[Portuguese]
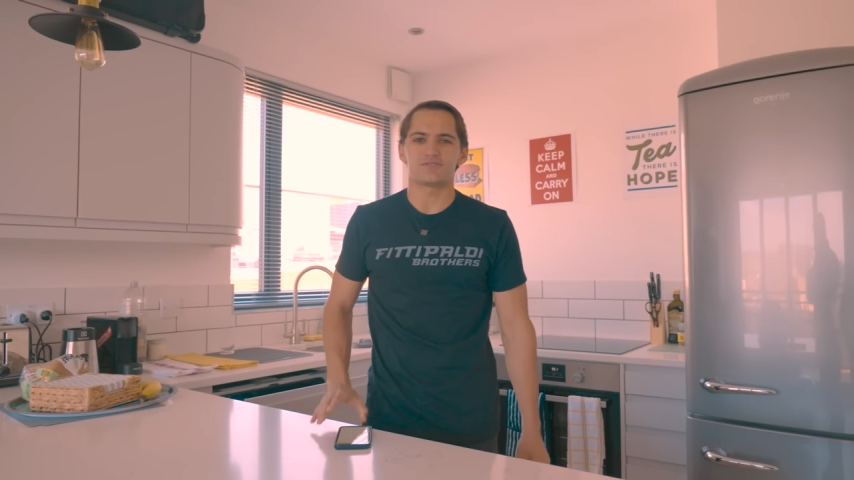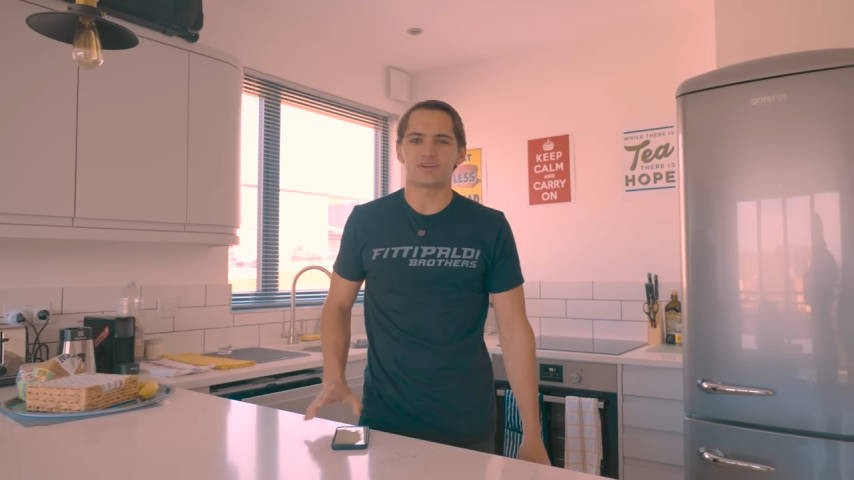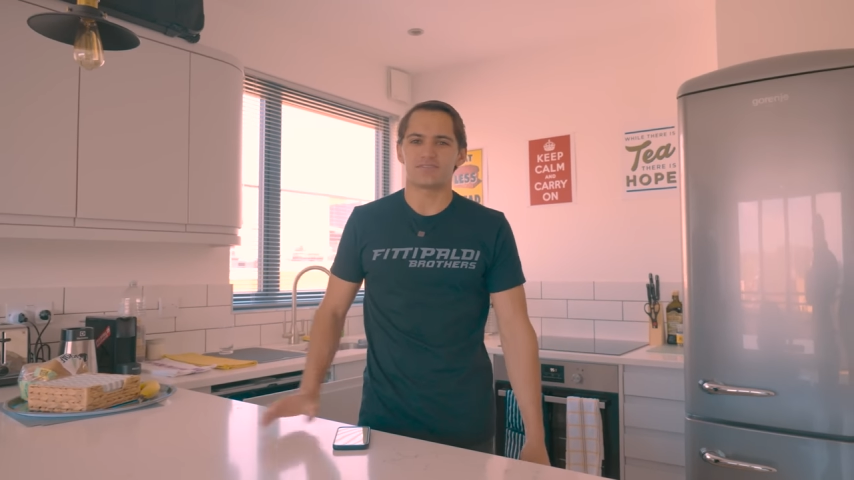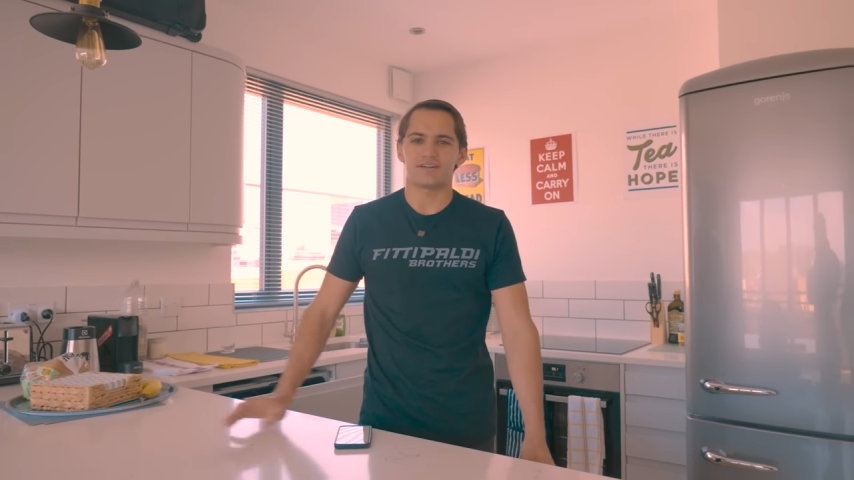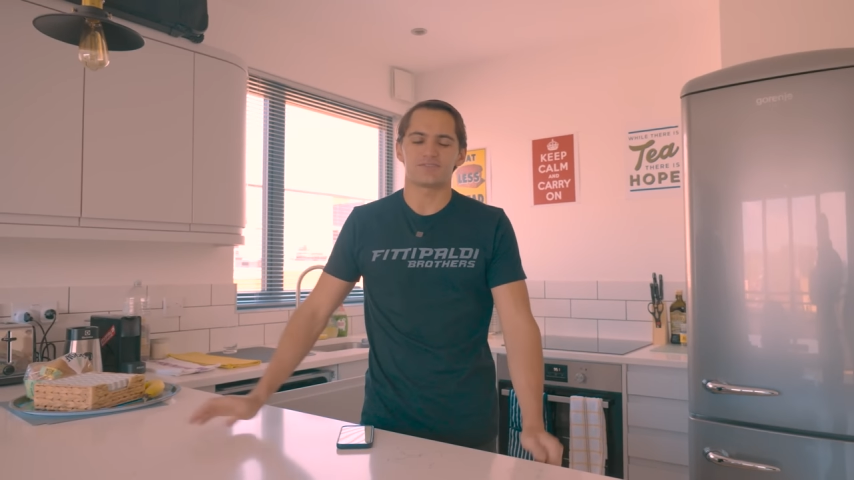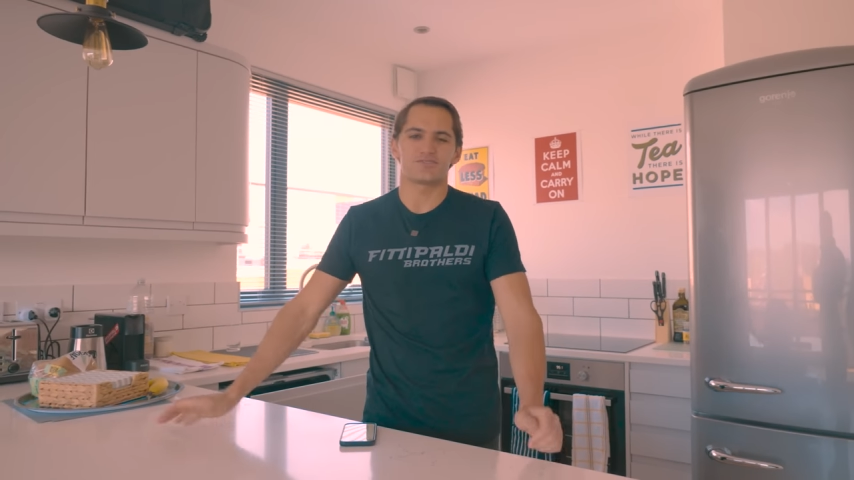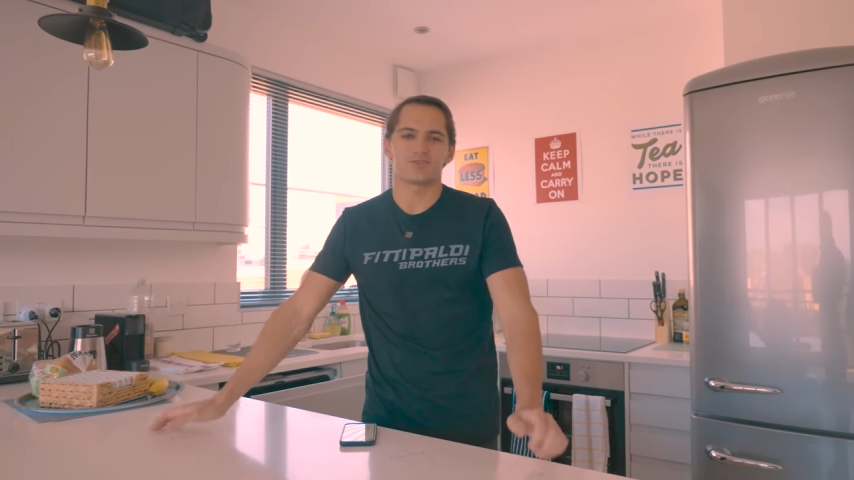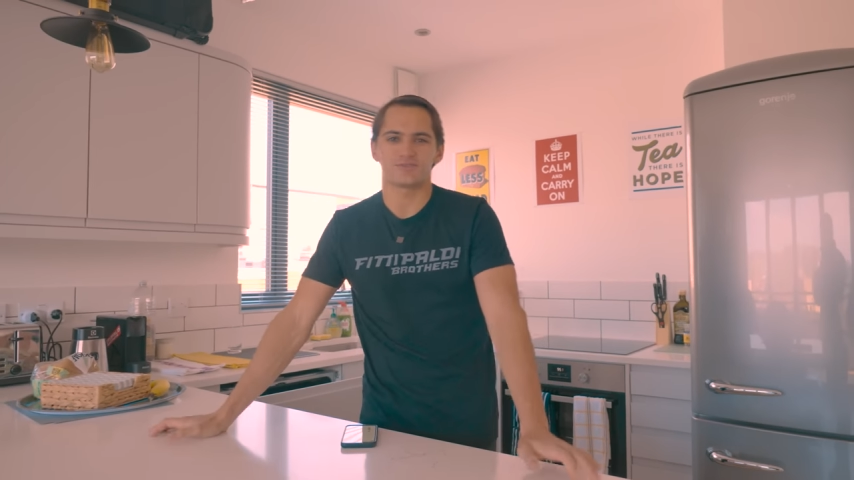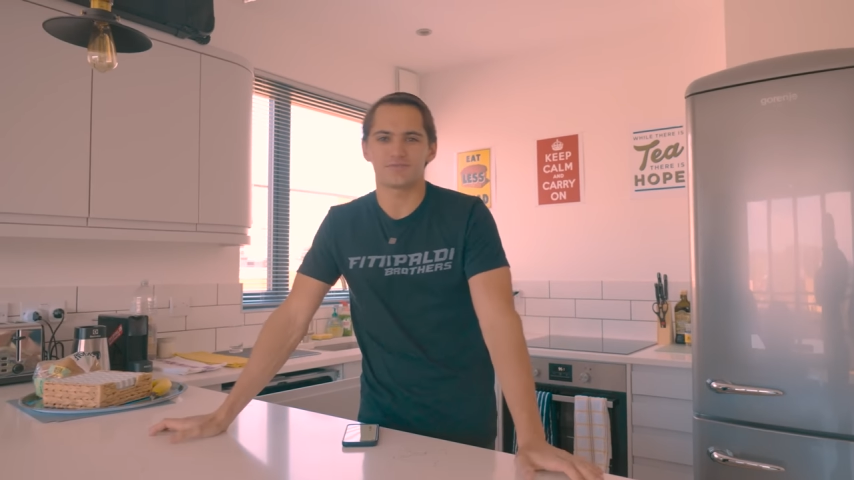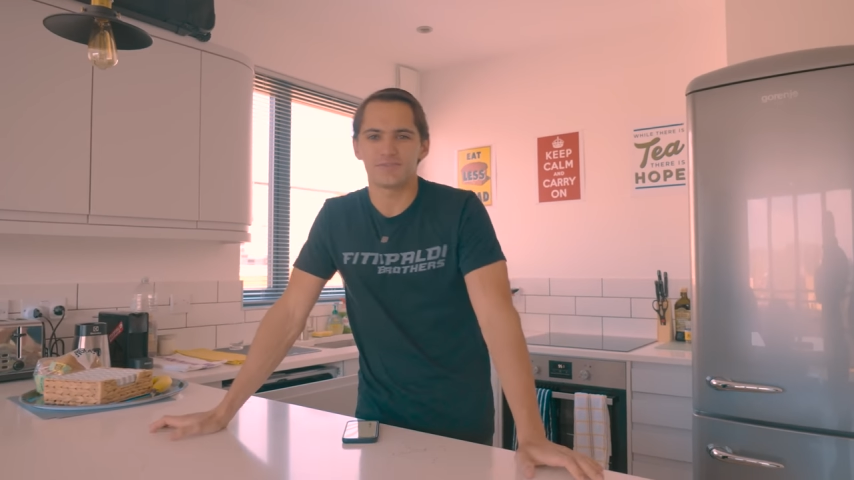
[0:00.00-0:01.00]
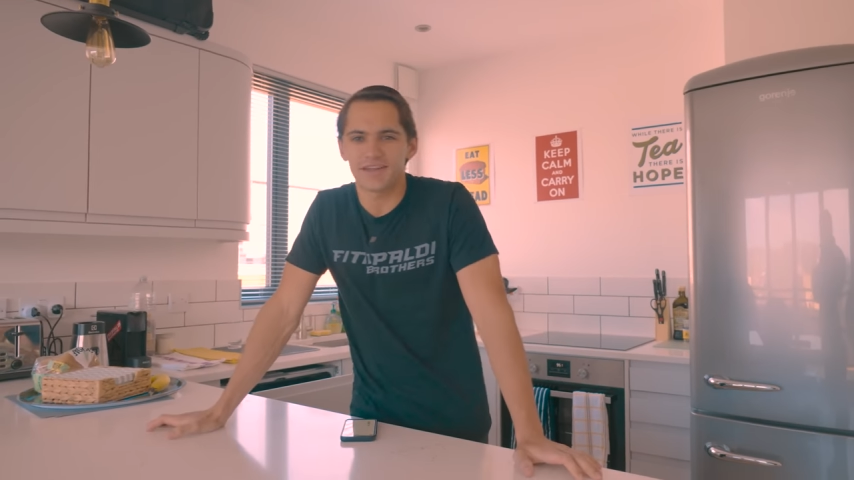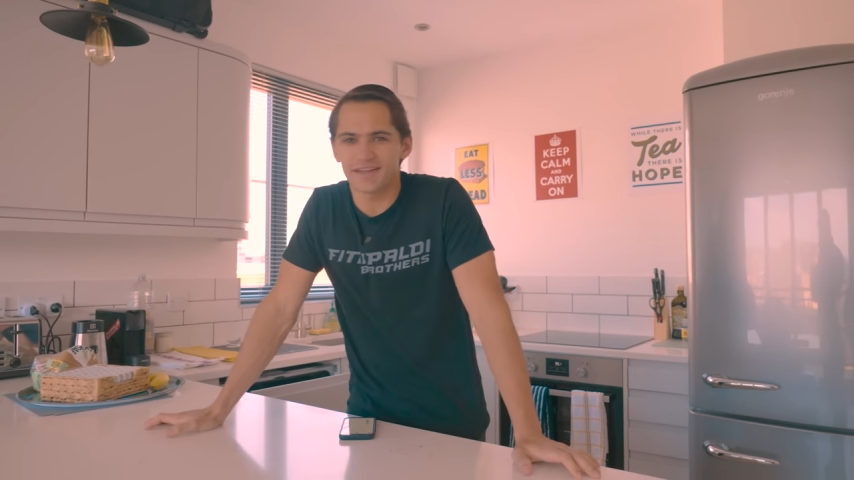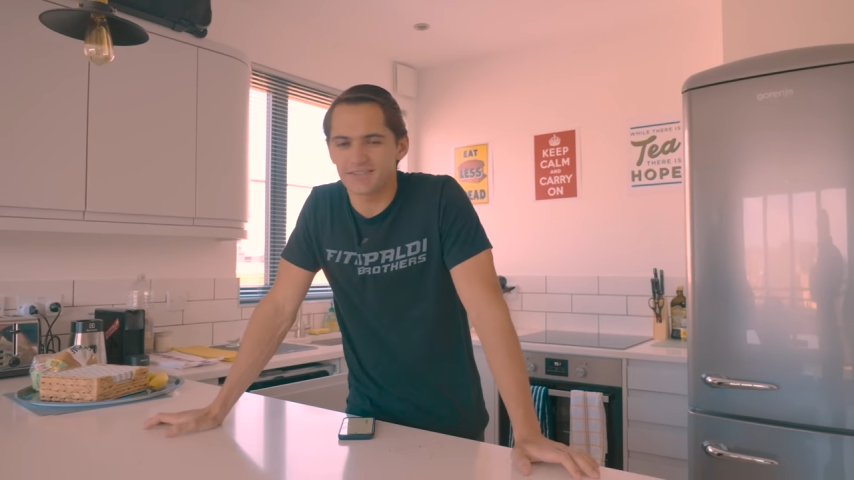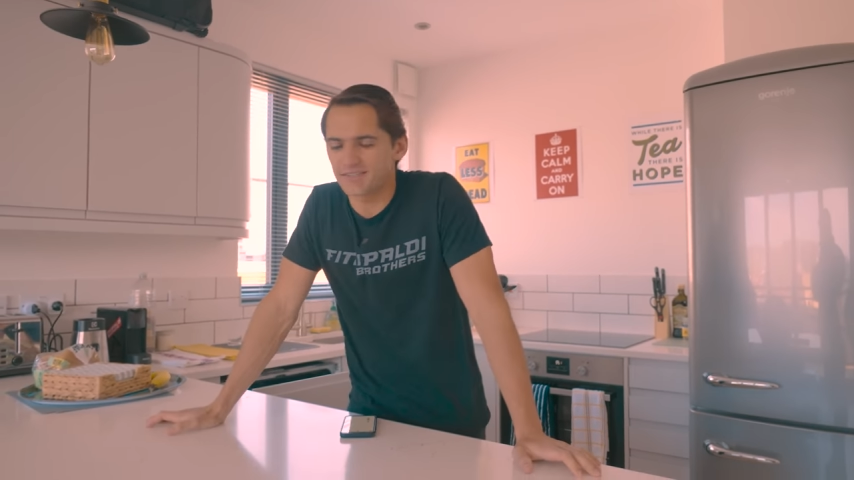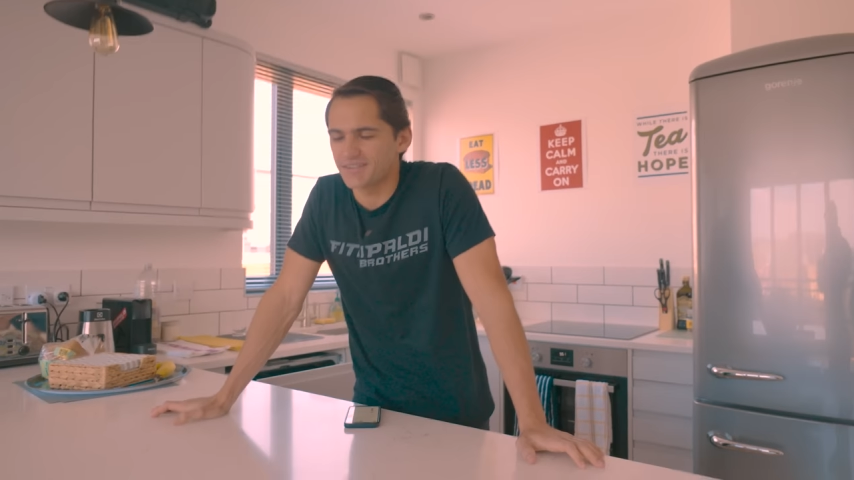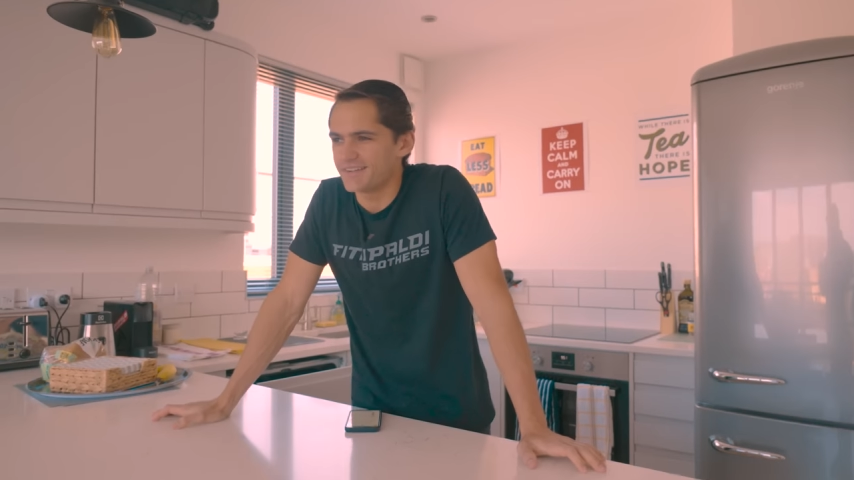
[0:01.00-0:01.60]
joga vários jogos diferentes.